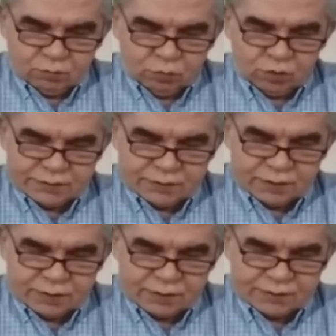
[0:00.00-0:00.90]
Molla
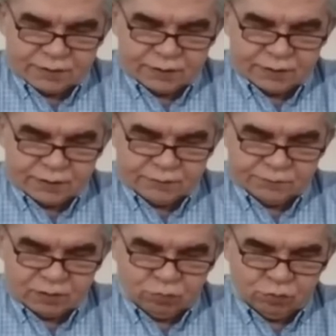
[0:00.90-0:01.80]
Said askerlere
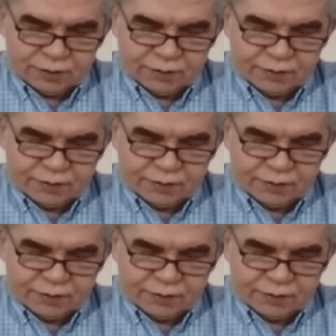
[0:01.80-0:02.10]
bunlara